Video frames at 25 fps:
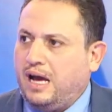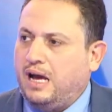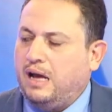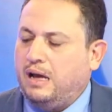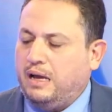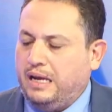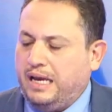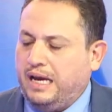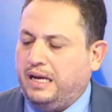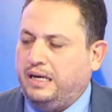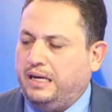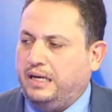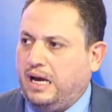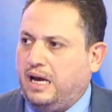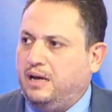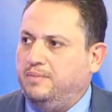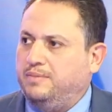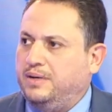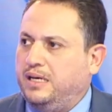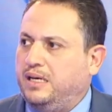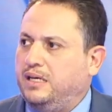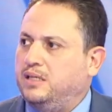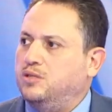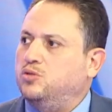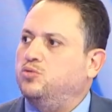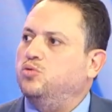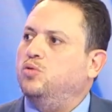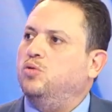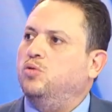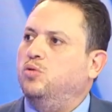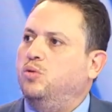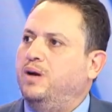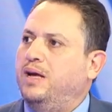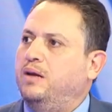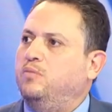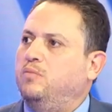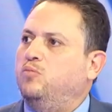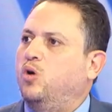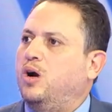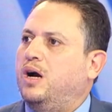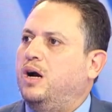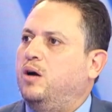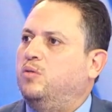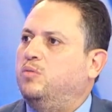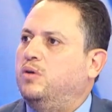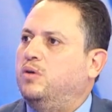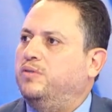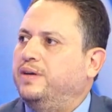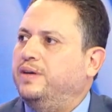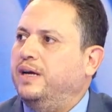يعني حماس وقوى
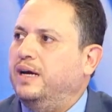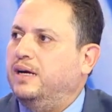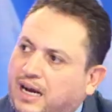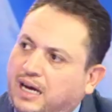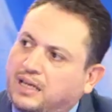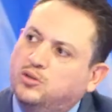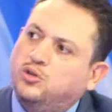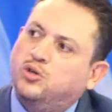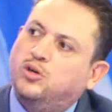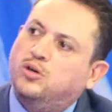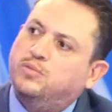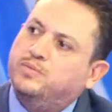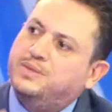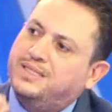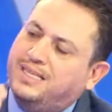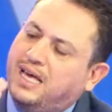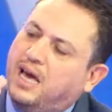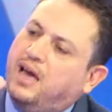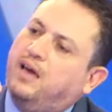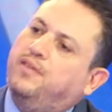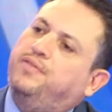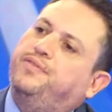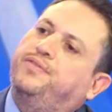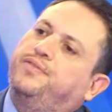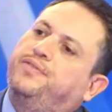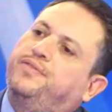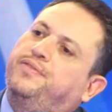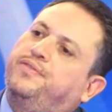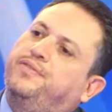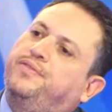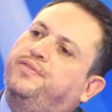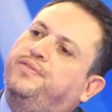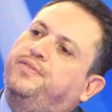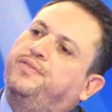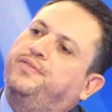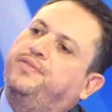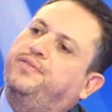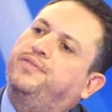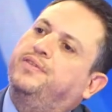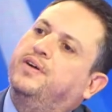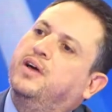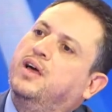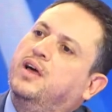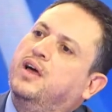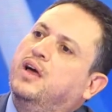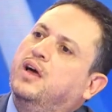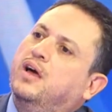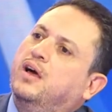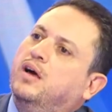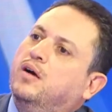المقاومه في غزه كان عندهم سقف
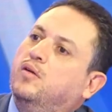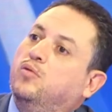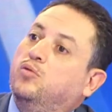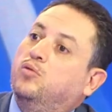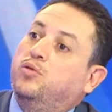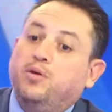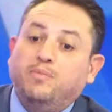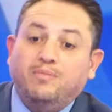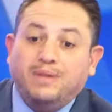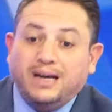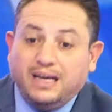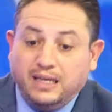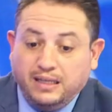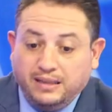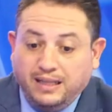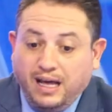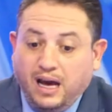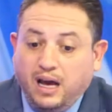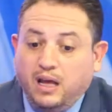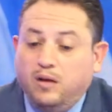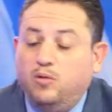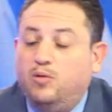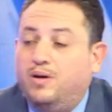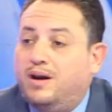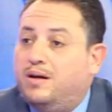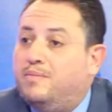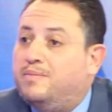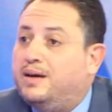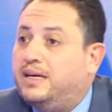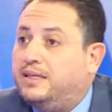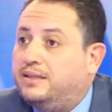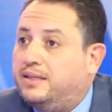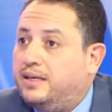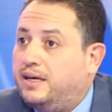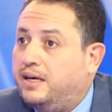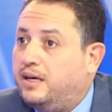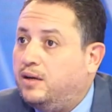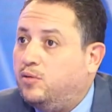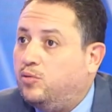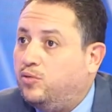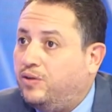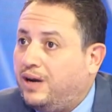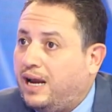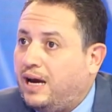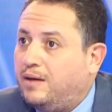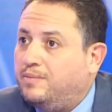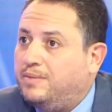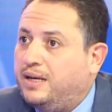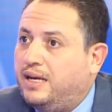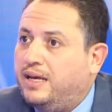وثم كي دخلوا للميدان وفي
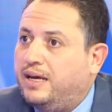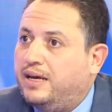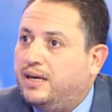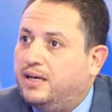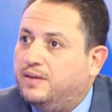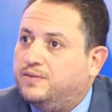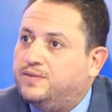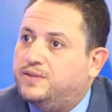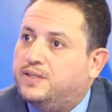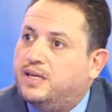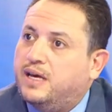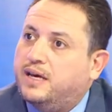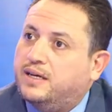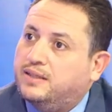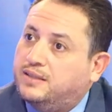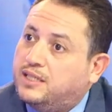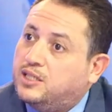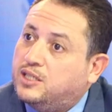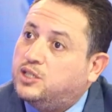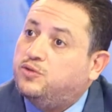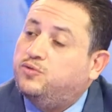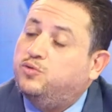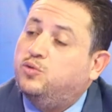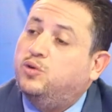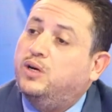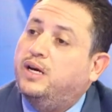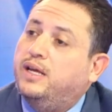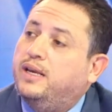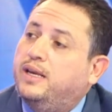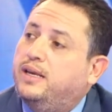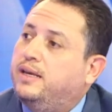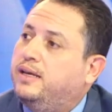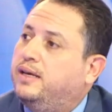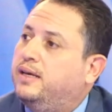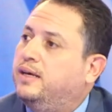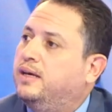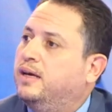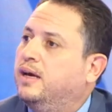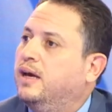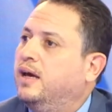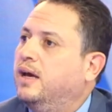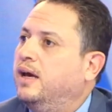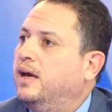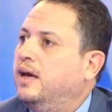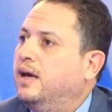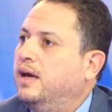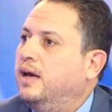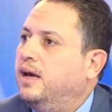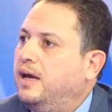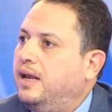العمليه نفسها اكتشفوا اللي
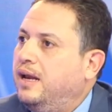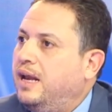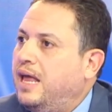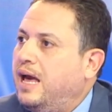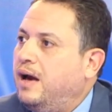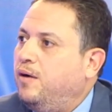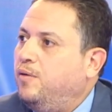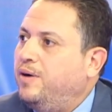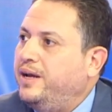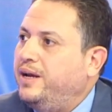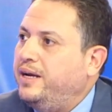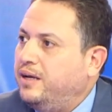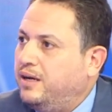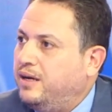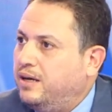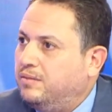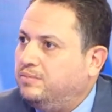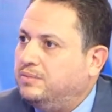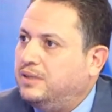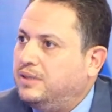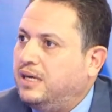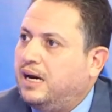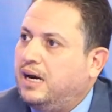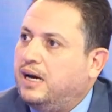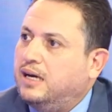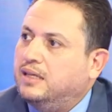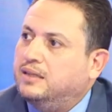الهون نتاع